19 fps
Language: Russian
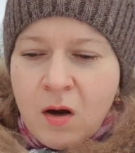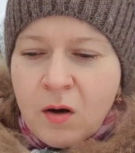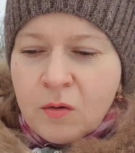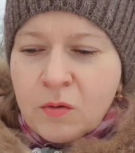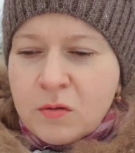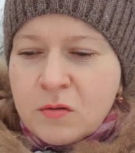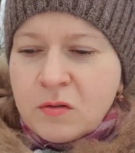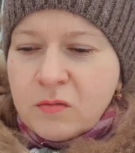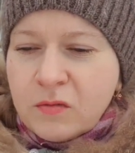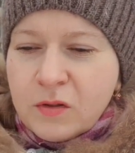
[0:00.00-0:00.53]

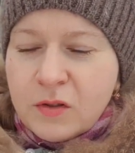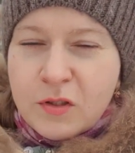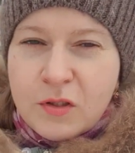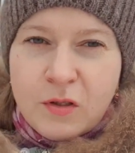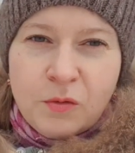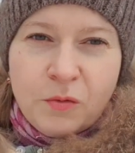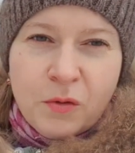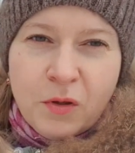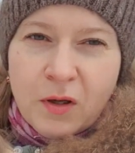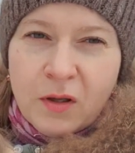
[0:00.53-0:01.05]
розовые
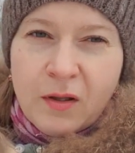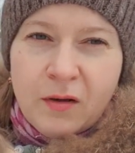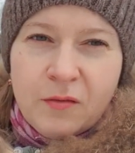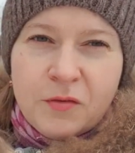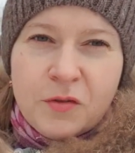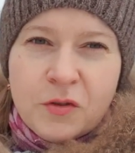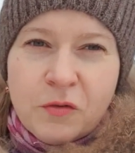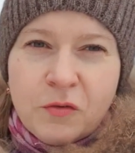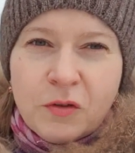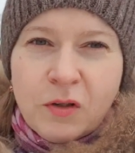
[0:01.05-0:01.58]
слюни. А
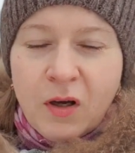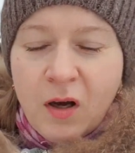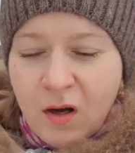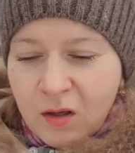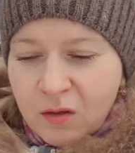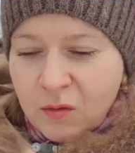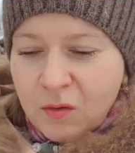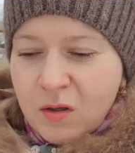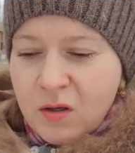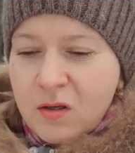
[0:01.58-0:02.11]
там все вот как
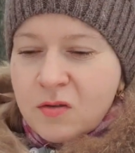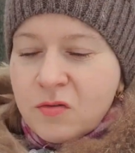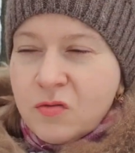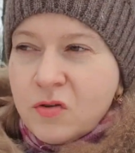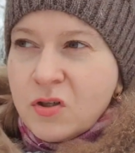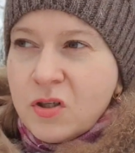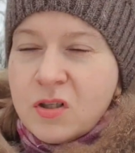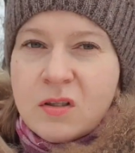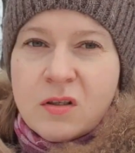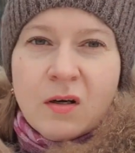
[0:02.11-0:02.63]
оно есть в
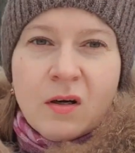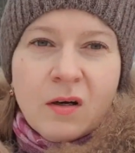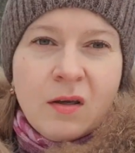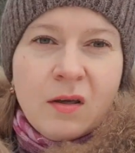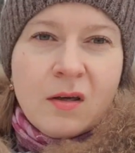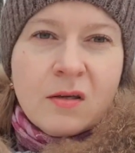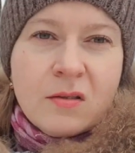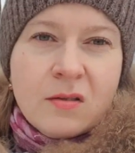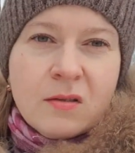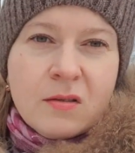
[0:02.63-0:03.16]
жизни, как
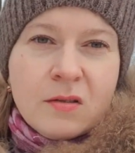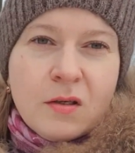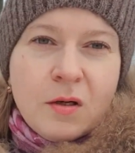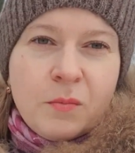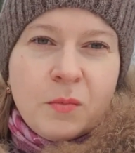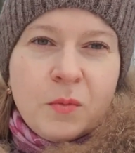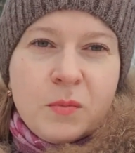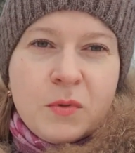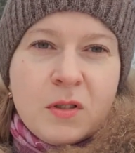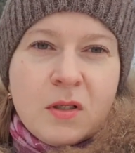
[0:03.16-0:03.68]
есть на
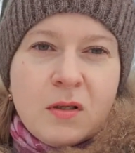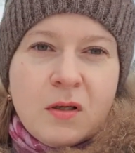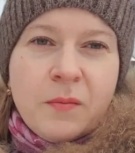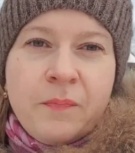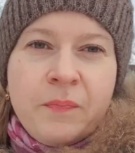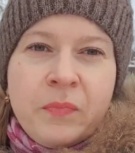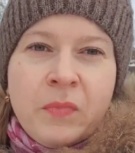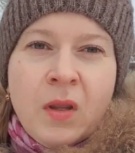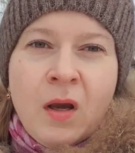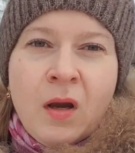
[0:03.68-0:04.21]
самом деле.
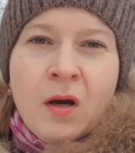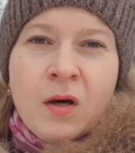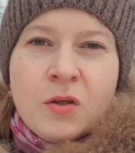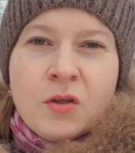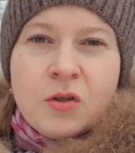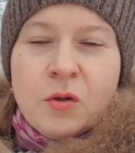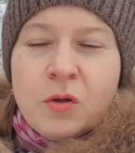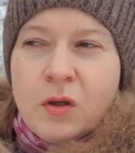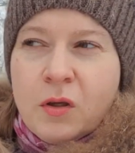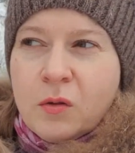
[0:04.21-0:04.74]

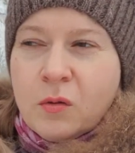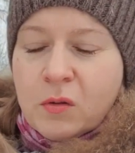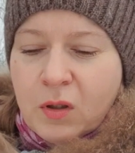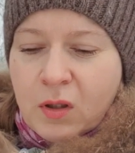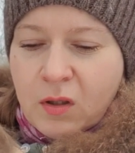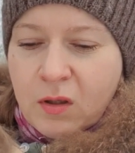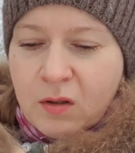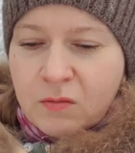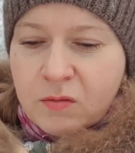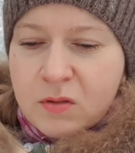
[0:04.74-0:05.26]
Что нету
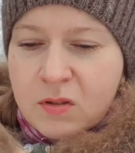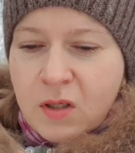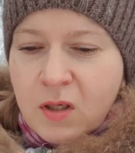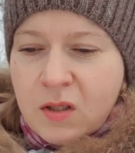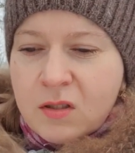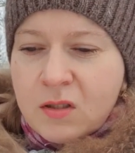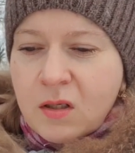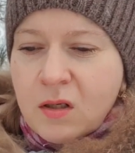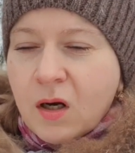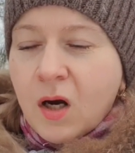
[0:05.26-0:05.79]
таких, вы
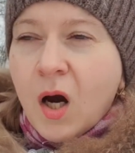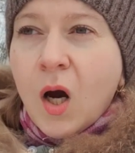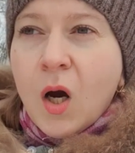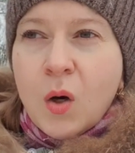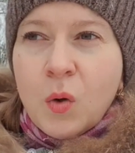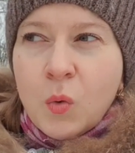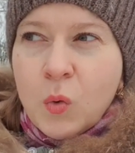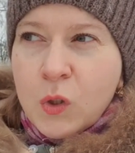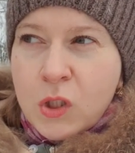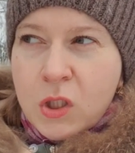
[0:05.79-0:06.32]
знаете ли,
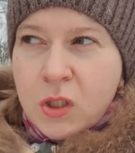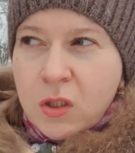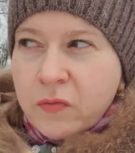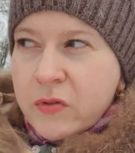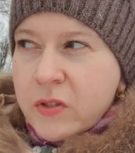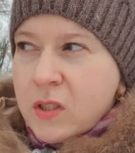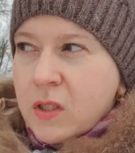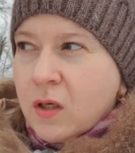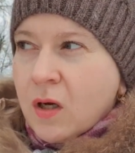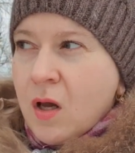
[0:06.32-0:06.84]
хороших
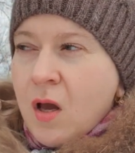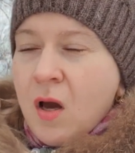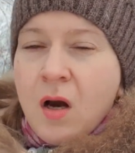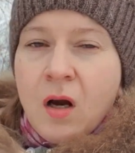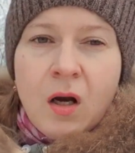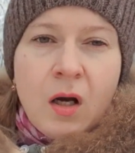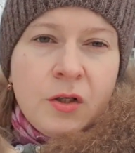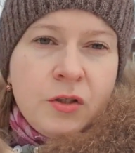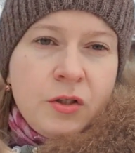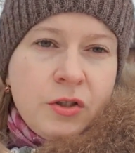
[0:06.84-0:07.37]
всех.
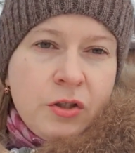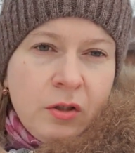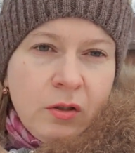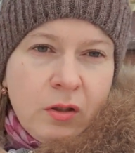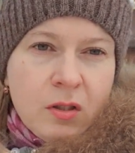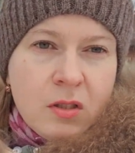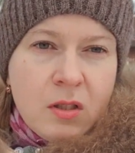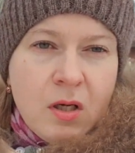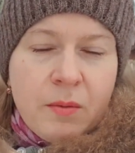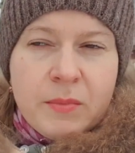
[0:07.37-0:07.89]
Каждый человек
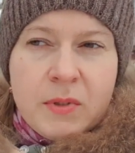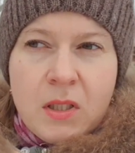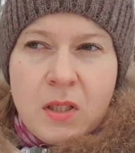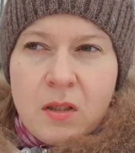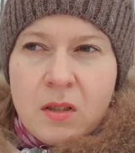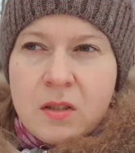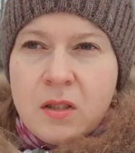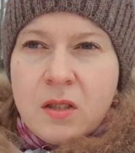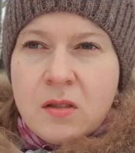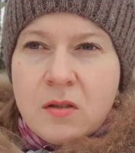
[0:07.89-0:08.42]
на самом
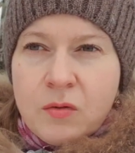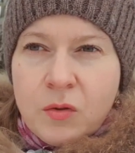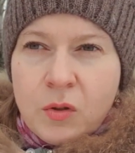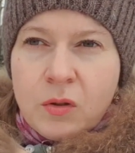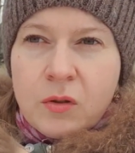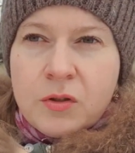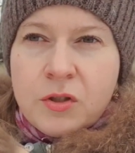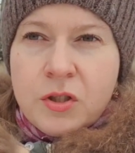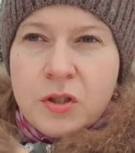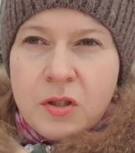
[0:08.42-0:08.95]
деле действует
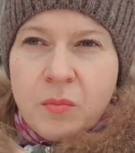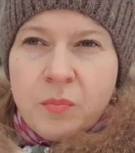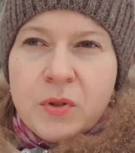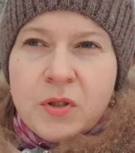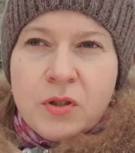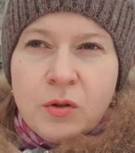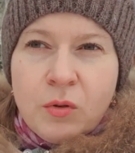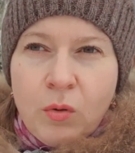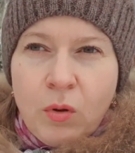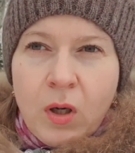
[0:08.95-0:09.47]
чисто по
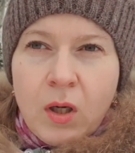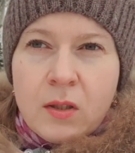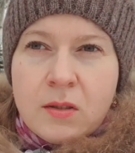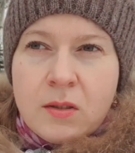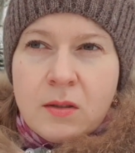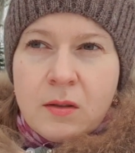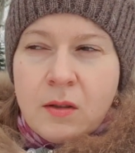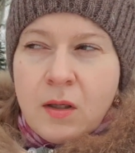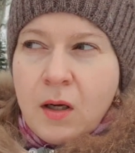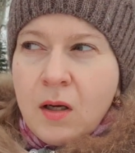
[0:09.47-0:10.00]

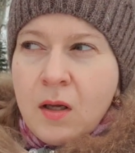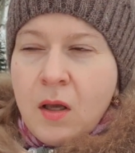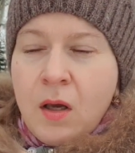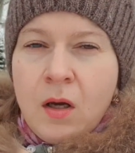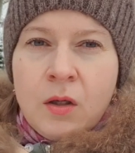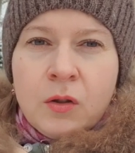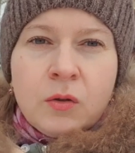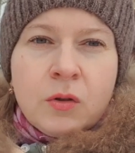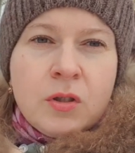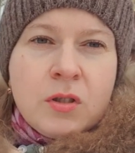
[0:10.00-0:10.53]
ситуации, да.
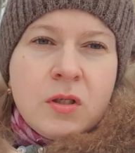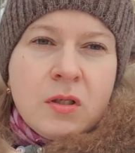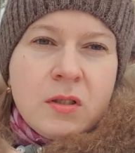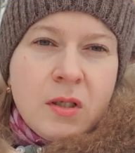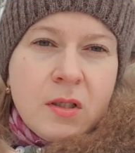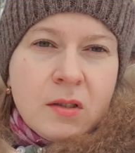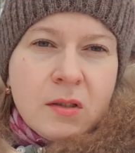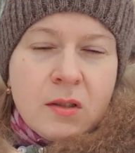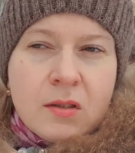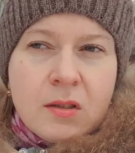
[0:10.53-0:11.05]
То есть
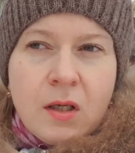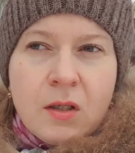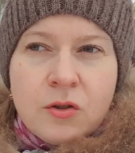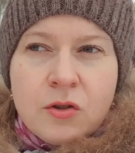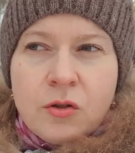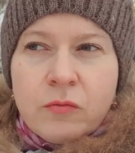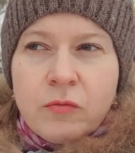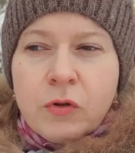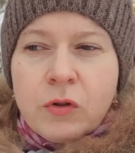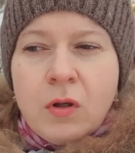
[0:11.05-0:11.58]
нельзя сказать,
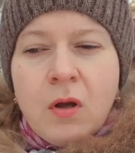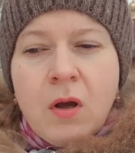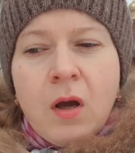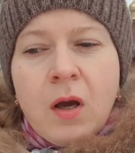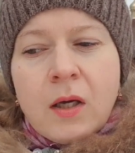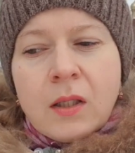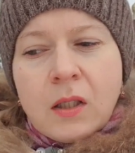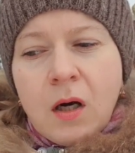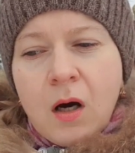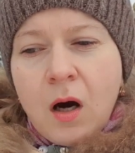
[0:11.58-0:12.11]
что вот
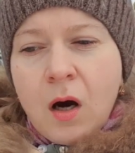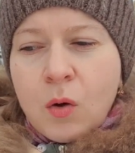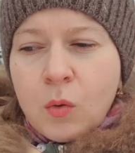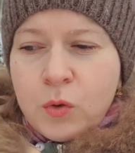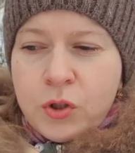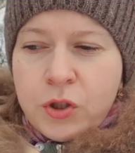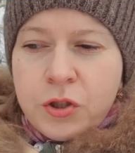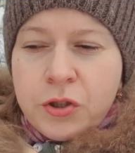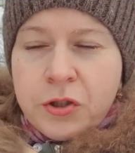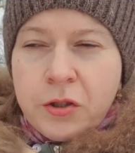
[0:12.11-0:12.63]
это
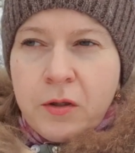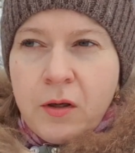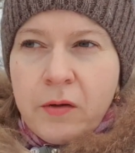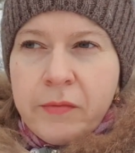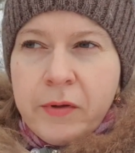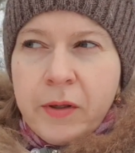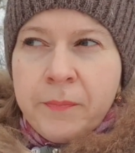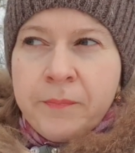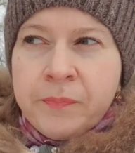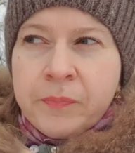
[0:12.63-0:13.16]
хороший
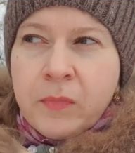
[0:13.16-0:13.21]
человек,